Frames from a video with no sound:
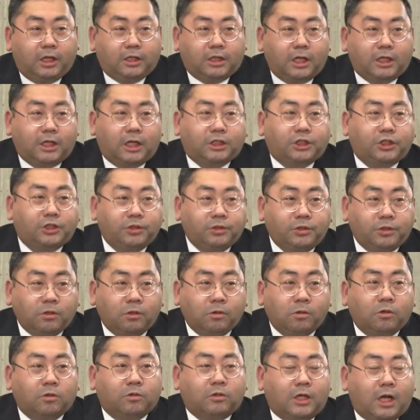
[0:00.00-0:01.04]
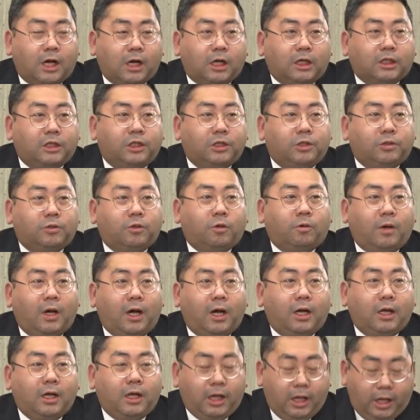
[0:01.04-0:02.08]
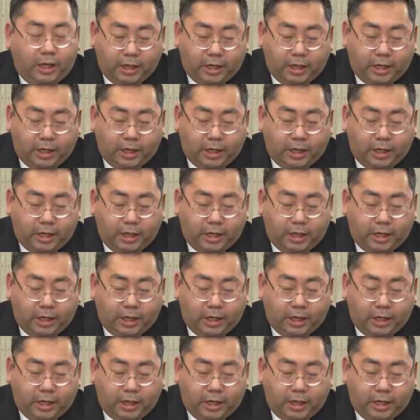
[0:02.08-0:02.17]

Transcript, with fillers: ただ収蔵庫の中っていうのは、